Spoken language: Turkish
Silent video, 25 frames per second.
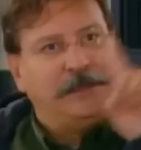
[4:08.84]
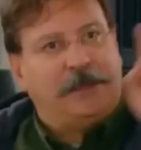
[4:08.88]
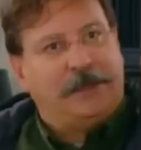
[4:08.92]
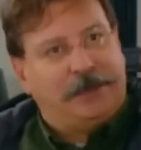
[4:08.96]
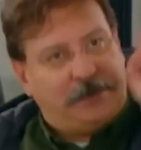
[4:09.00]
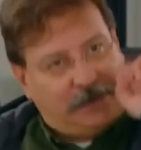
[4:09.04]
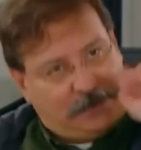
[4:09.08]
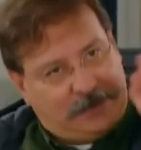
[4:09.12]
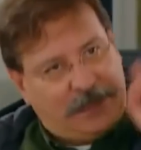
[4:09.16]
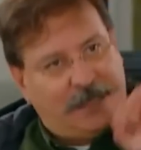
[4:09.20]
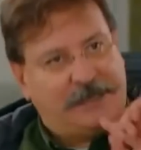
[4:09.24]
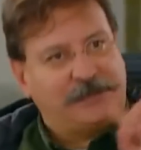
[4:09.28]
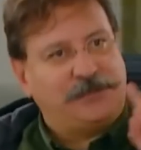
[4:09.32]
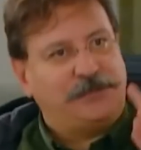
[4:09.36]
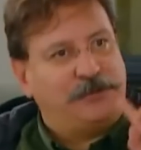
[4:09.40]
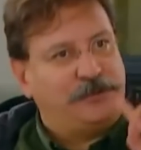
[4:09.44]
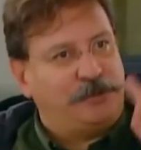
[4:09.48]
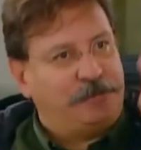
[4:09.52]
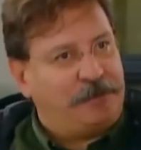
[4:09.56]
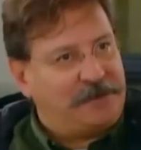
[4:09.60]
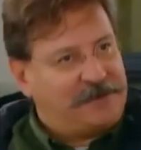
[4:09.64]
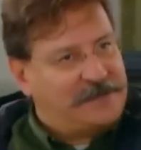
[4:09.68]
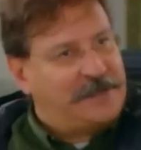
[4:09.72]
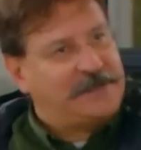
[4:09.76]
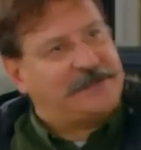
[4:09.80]
de ihtiyacın olur
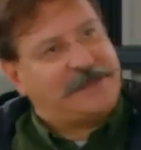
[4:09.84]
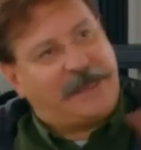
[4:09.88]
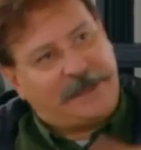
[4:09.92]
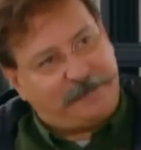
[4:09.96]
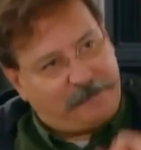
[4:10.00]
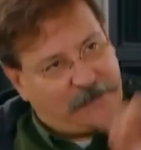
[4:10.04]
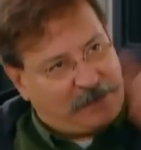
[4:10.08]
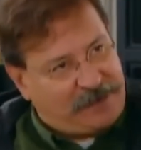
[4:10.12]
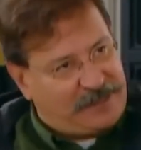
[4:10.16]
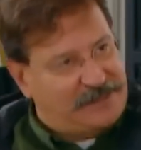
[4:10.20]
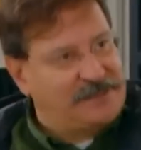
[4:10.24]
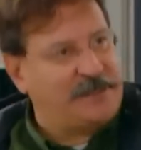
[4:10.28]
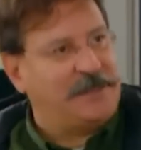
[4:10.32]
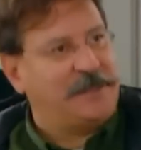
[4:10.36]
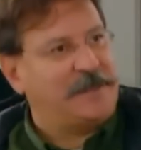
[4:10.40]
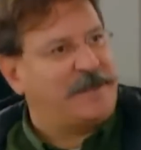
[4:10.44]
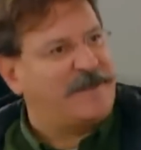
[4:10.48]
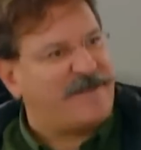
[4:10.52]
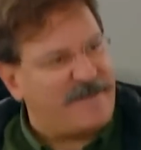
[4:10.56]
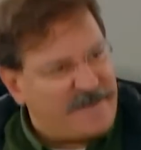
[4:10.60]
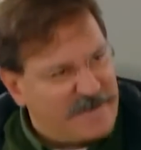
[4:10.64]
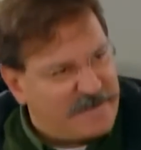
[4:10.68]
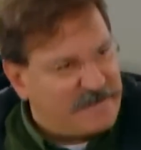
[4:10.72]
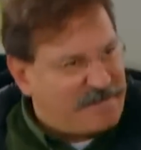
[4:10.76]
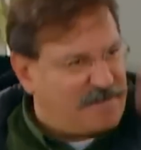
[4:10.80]
mesela sen ben de sana
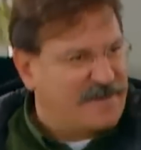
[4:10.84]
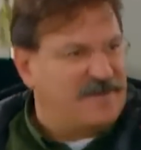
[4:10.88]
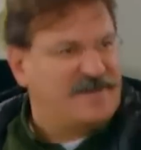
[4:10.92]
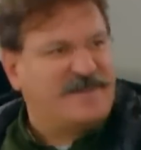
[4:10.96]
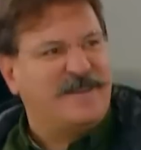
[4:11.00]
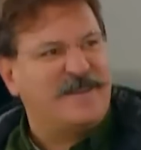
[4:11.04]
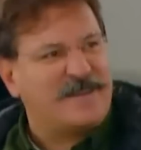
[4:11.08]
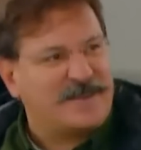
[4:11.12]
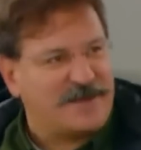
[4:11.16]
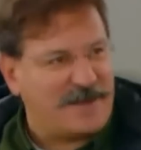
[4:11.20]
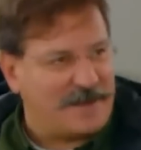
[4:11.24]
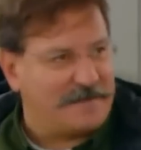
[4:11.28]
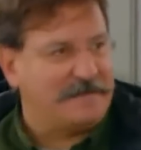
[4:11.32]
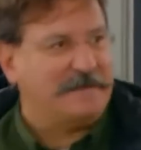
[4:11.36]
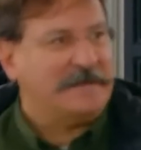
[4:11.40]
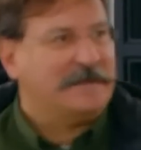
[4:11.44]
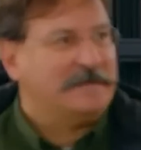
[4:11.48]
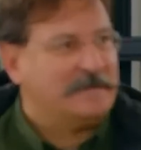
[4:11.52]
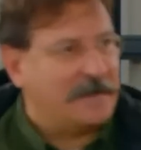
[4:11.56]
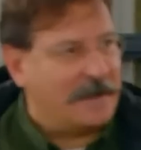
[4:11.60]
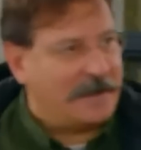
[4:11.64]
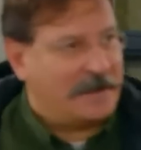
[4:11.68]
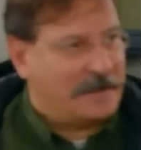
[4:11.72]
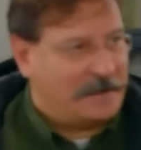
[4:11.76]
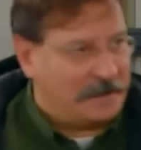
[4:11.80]
gideceğim buradan şey yaparım
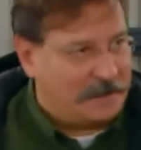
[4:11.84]
yani.